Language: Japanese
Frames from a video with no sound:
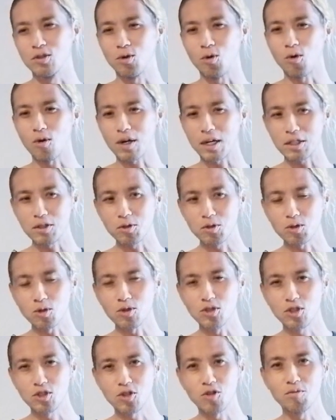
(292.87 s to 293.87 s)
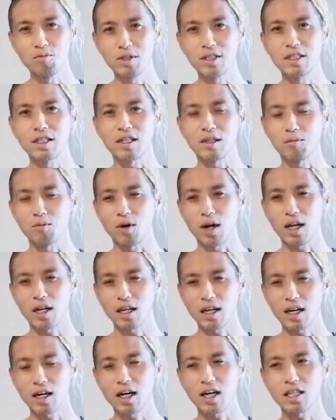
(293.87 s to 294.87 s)
他の土地を見ての、もあ
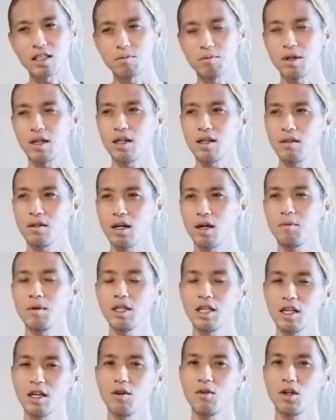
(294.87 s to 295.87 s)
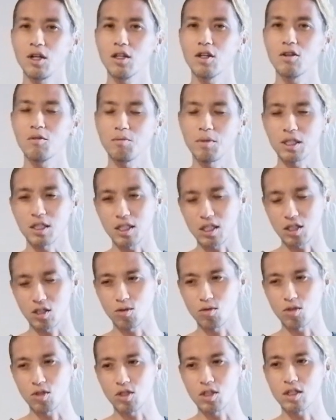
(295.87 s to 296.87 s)
れがは、まあ、浜日が悪いけど、また
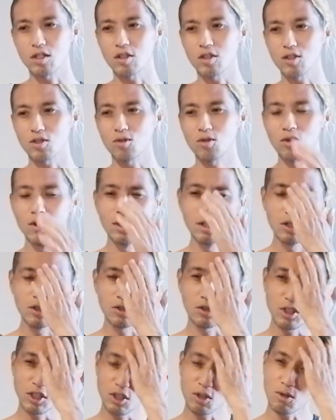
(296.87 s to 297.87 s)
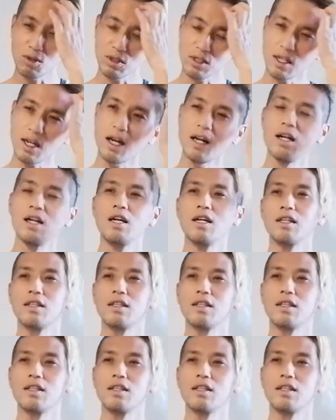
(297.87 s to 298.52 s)
ちょっと違うけど、その土をさ、